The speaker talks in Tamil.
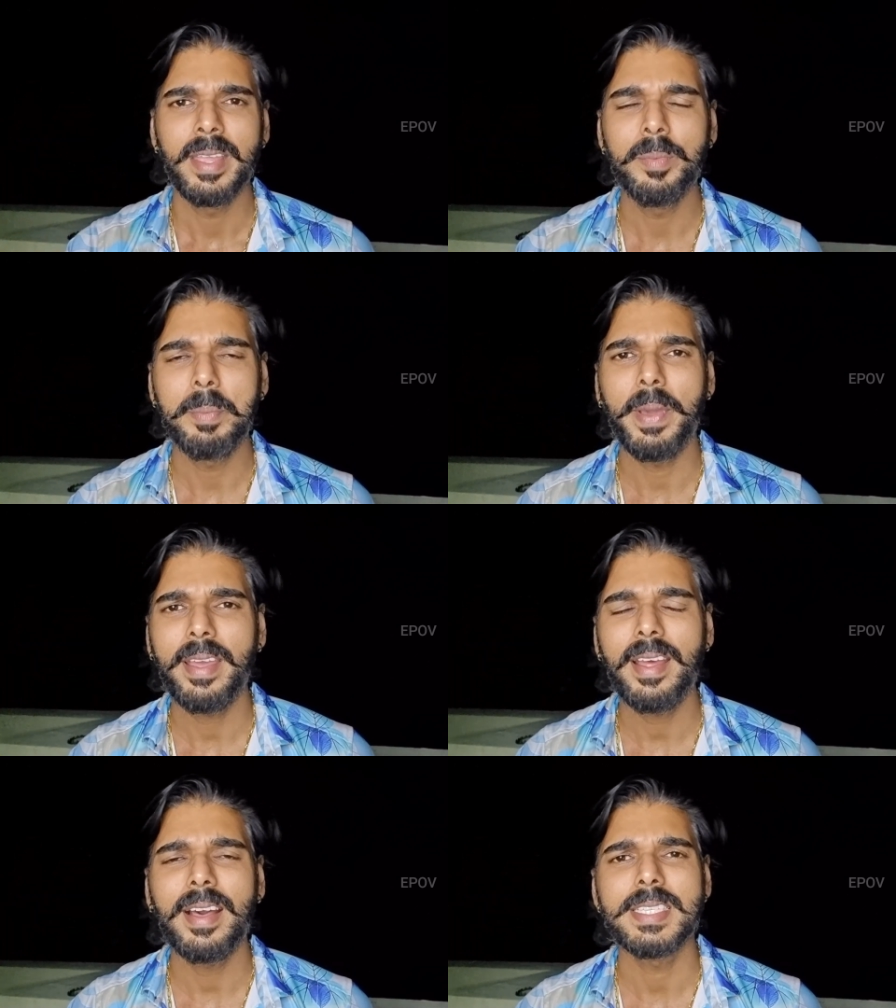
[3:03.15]
இப்படி
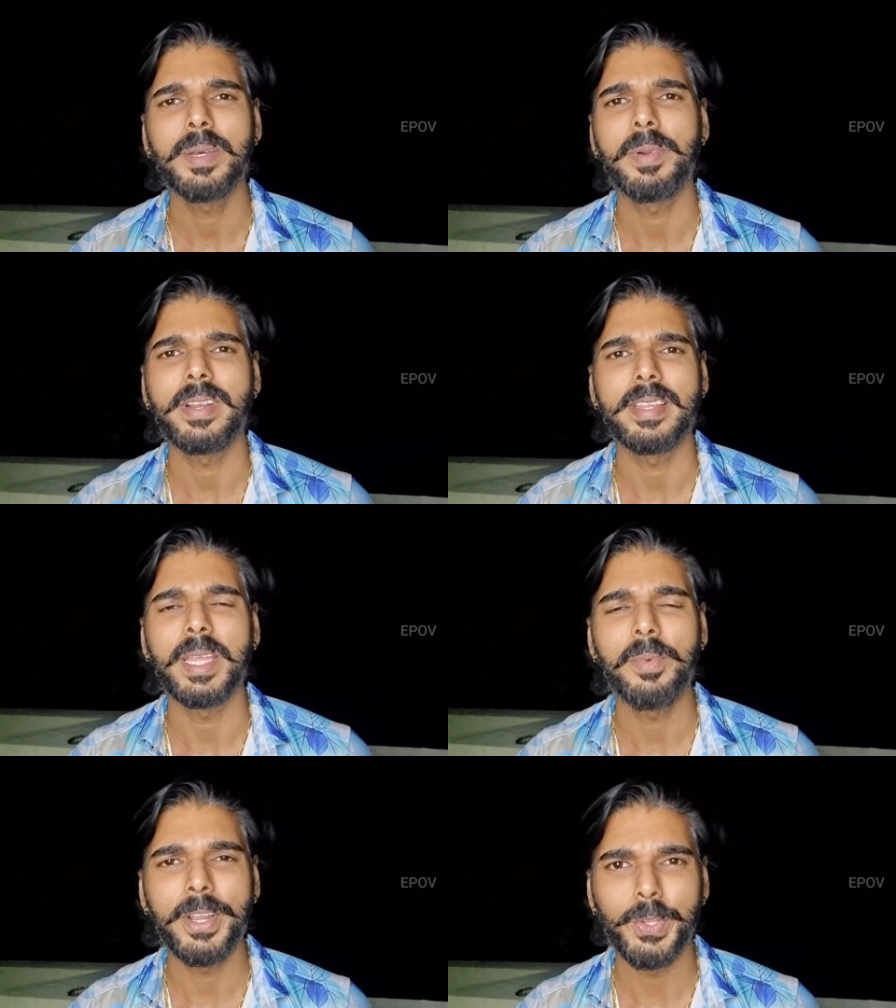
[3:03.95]
பேரன் ஆசைப்பட்ட
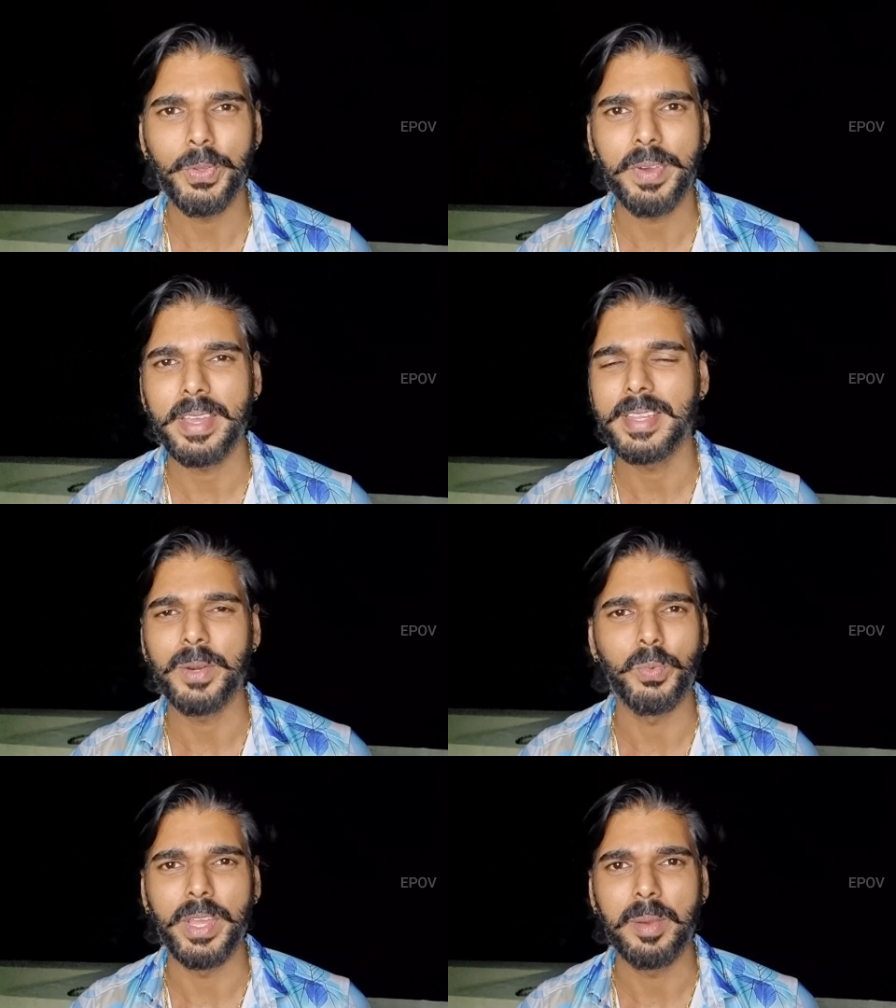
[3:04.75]
தீபாவளி துணி வாங்கி
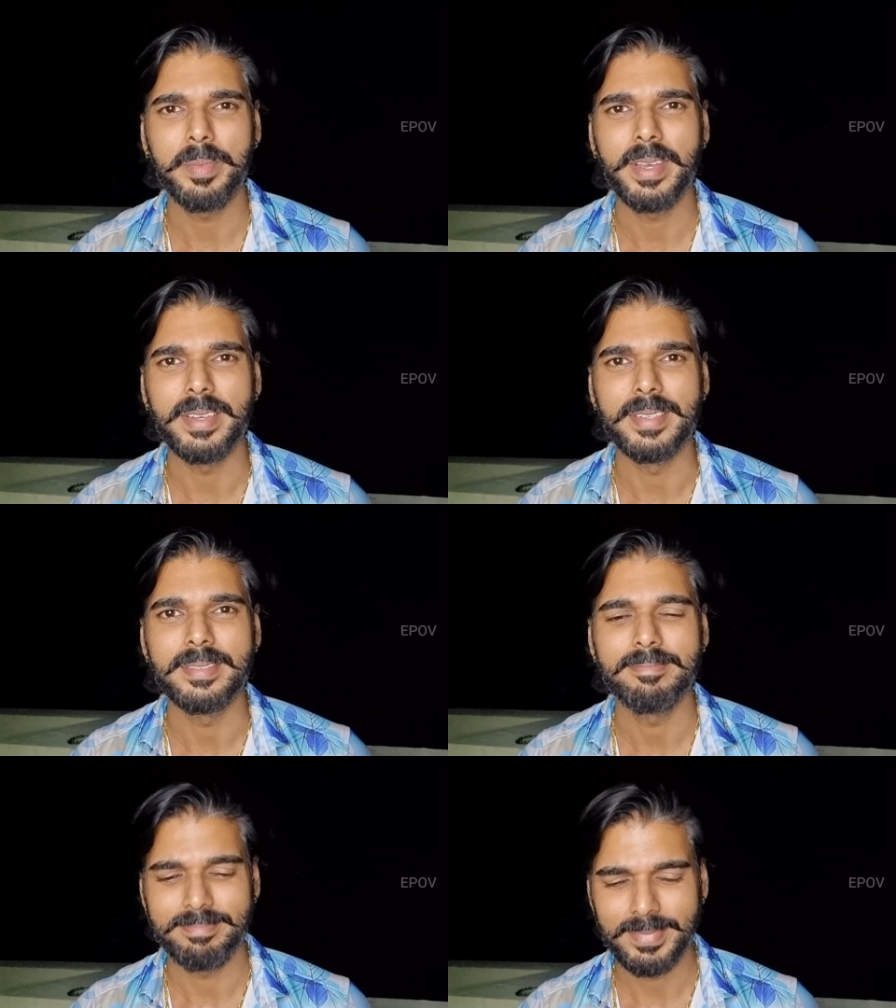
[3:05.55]
தர முடியாமல்
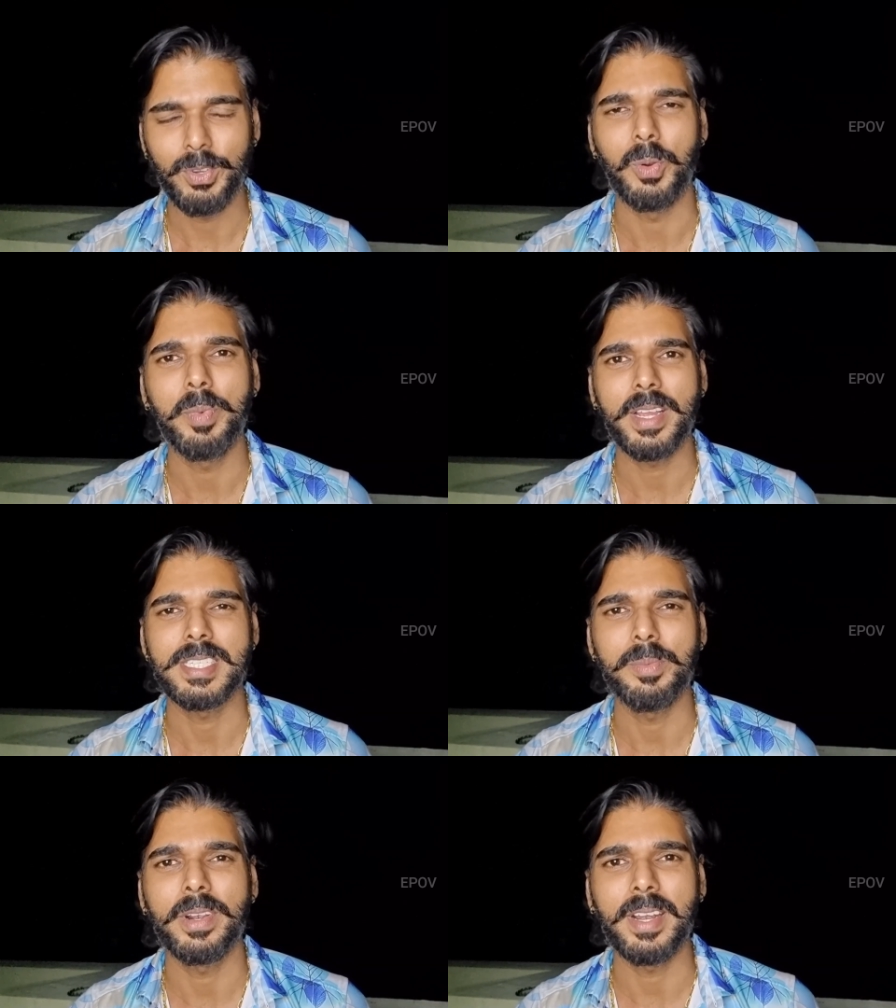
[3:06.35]
ரொம்ப
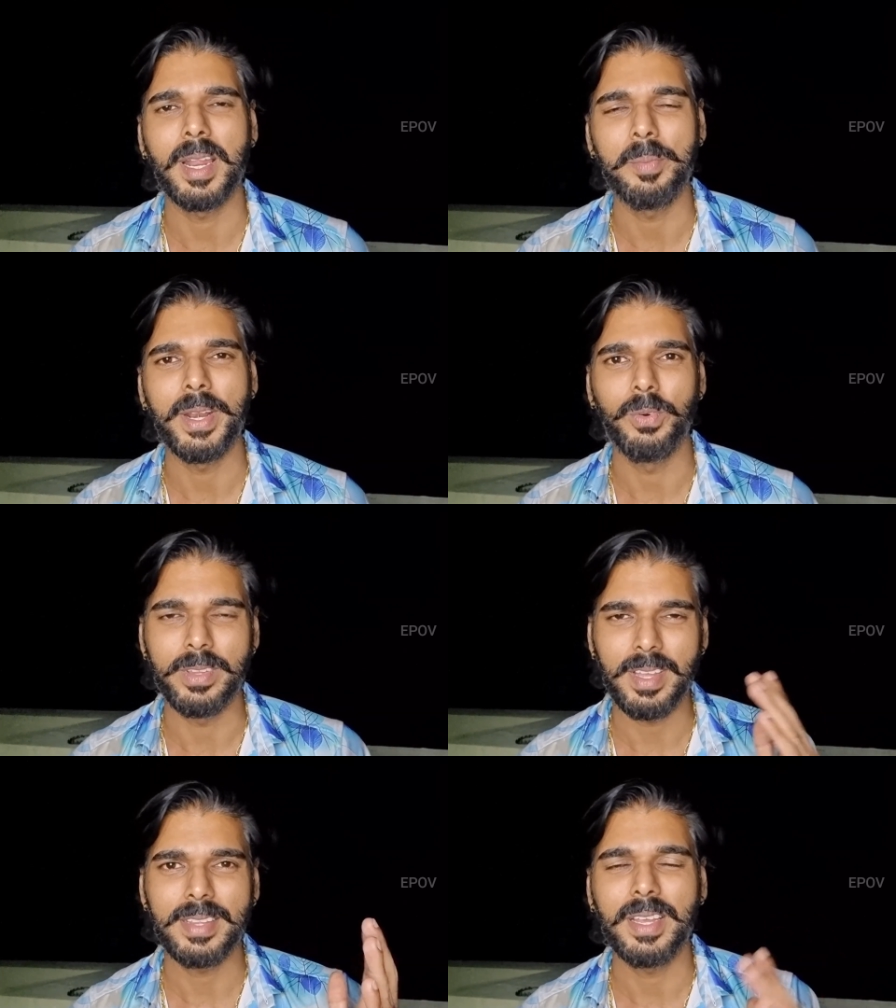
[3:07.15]
கஷ்டப்பட்ட நிலமையில
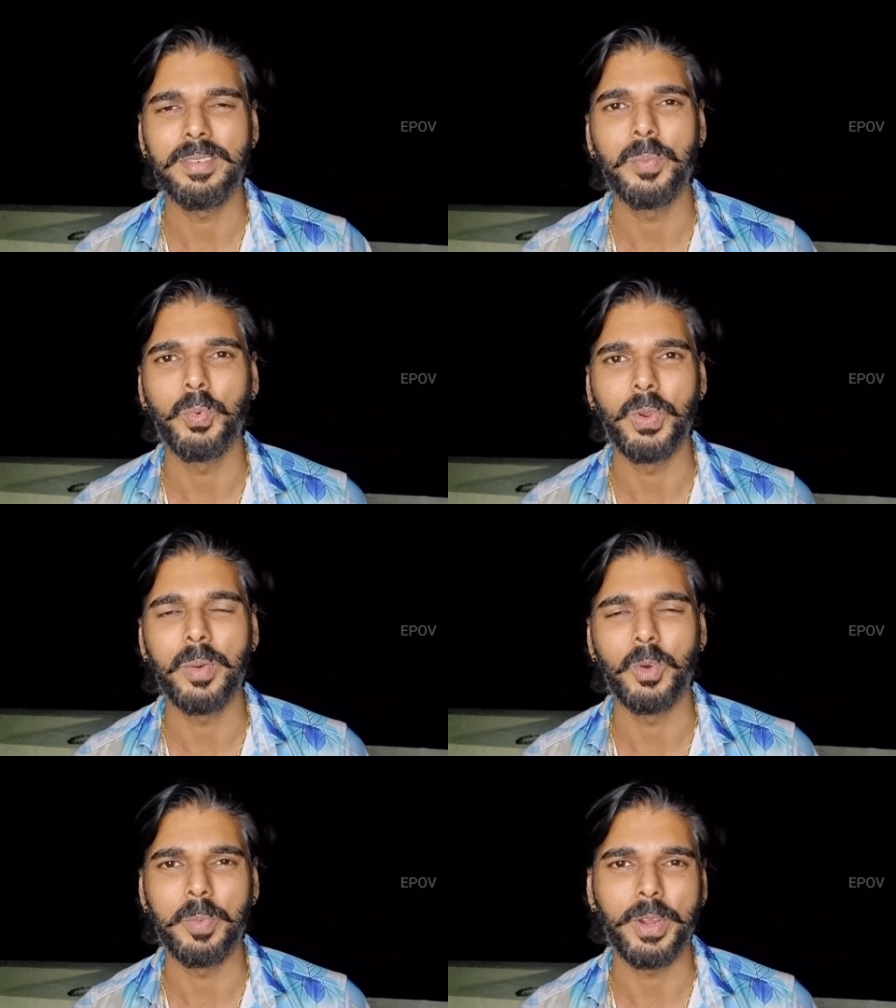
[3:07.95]
ஒரு தாத்தாவா
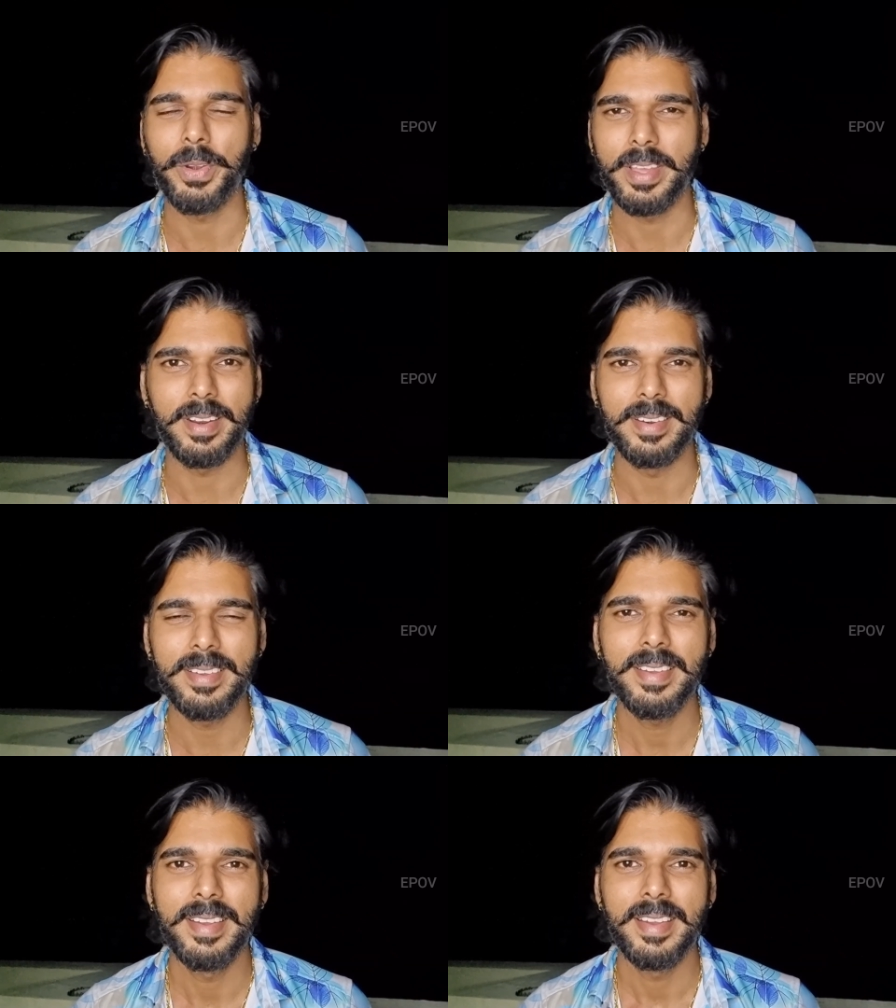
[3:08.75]
பூராம் ஒரு பக்கம் நிற்கிறாரு